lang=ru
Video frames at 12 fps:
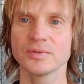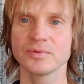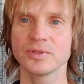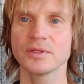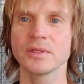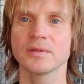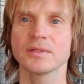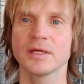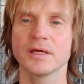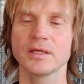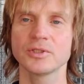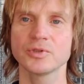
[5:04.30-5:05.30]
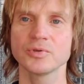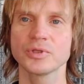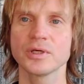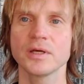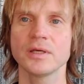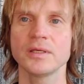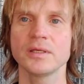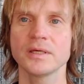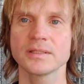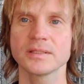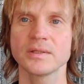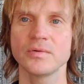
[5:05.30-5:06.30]
То есть вот это такая четкая
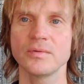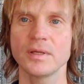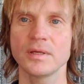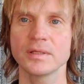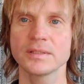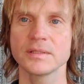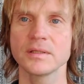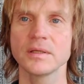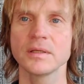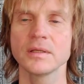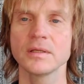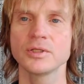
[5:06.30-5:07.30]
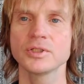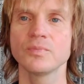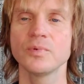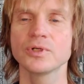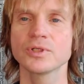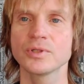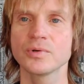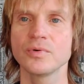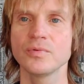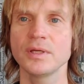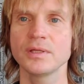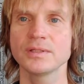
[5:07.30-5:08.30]
и ясная уверенность. И чем больше
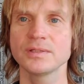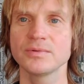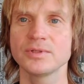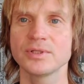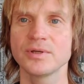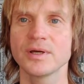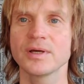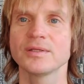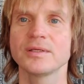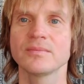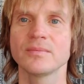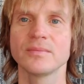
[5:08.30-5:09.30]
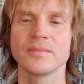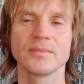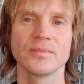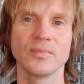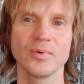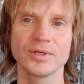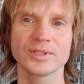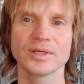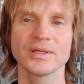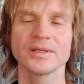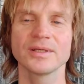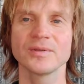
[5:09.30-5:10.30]
такой уверенности у человека, тем
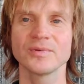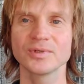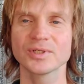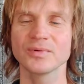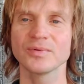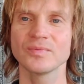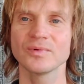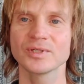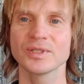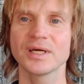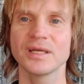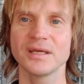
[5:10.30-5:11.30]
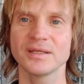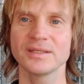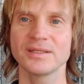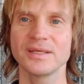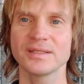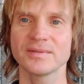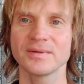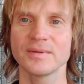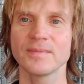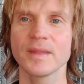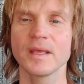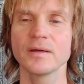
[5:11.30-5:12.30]
больше и лучше он может корректно
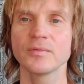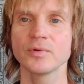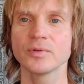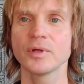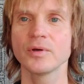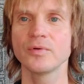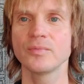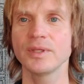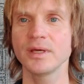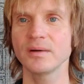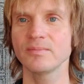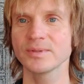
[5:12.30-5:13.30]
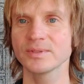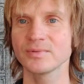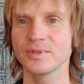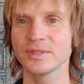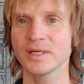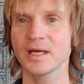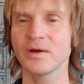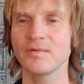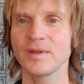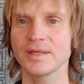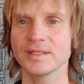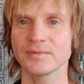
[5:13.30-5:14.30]
действовать. Вот. У меня, по сути,
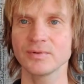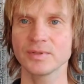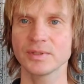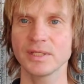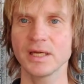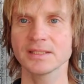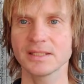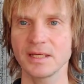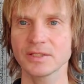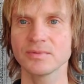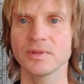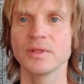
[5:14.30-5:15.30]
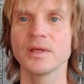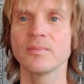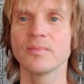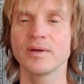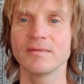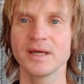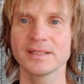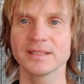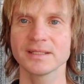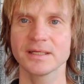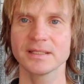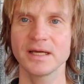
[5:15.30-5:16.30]
такая уверенность, вот я отслеживал –
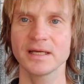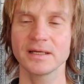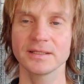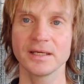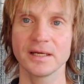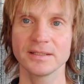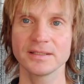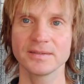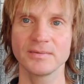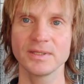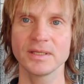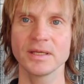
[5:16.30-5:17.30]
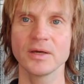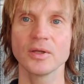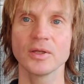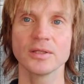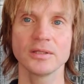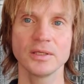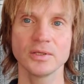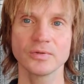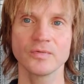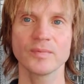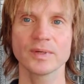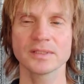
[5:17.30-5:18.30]
появляется тогда, когда действительно
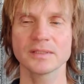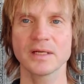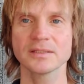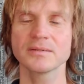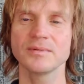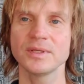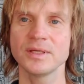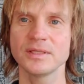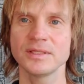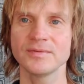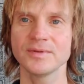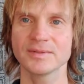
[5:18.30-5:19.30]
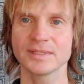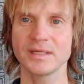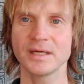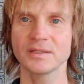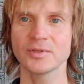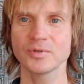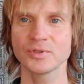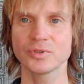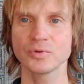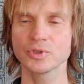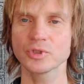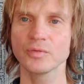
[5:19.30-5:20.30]
нету в пространстве негативного заряда. То
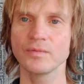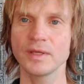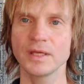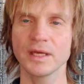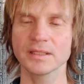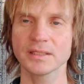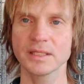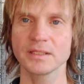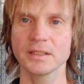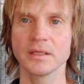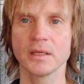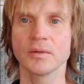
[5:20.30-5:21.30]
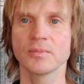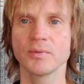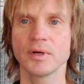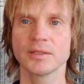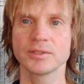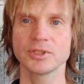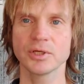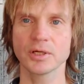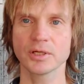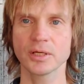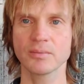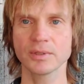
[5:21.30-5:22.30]
есть то, что влияет, знаете, бывает
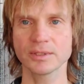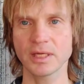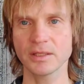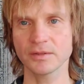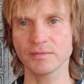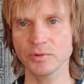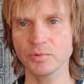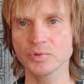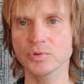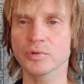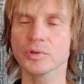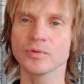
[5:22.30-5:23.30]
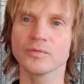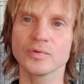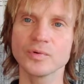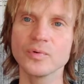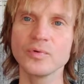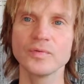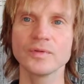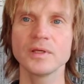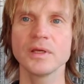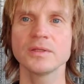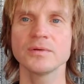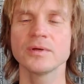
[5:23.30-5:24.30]
человека как бы тянет в одну сторону, в другую, в
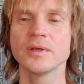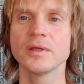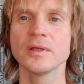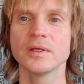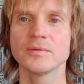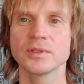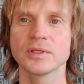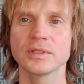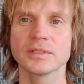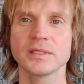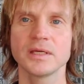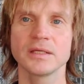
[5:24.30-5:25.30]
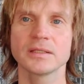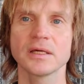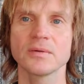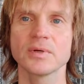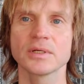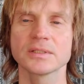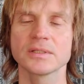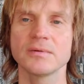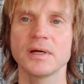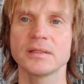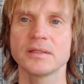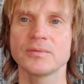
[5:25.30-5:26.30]
третью, и вот этот заряд как бы
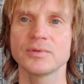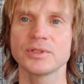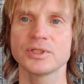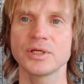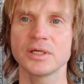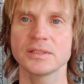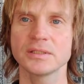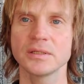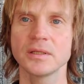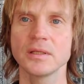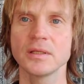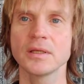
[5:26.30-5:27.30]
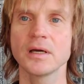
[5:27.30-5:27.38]
разрывает его на части.